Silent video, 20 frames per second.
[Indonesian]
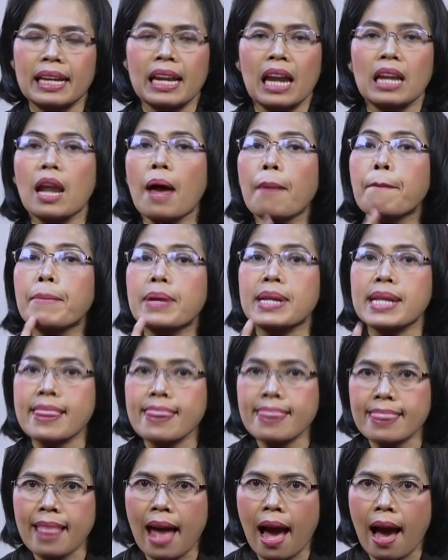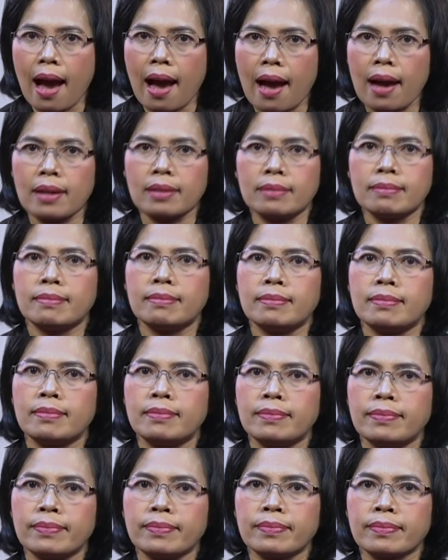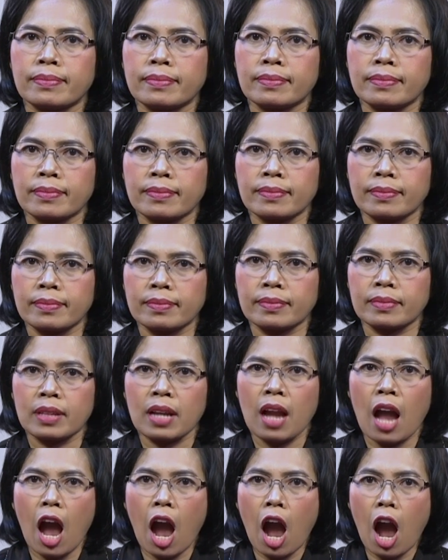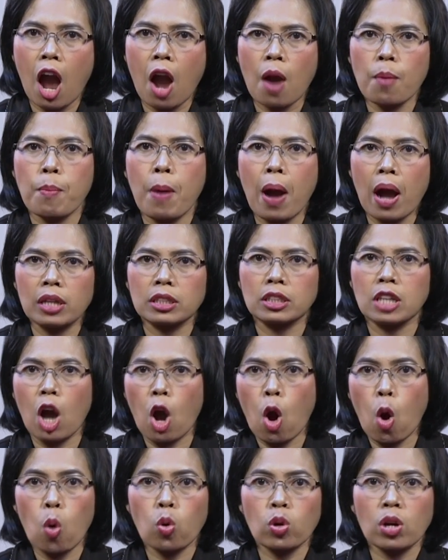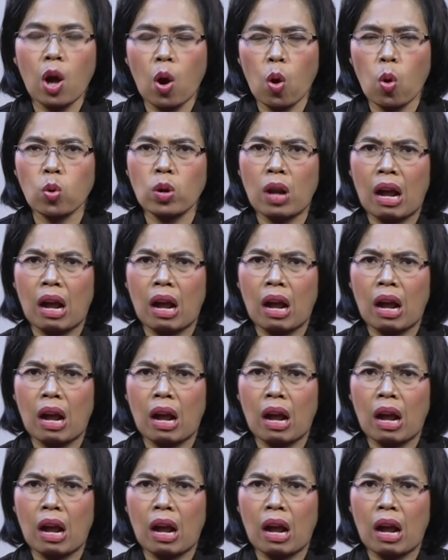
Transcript: Amin. Ada banyak orang pikir kerendahan hati adalah bagian dari karunia.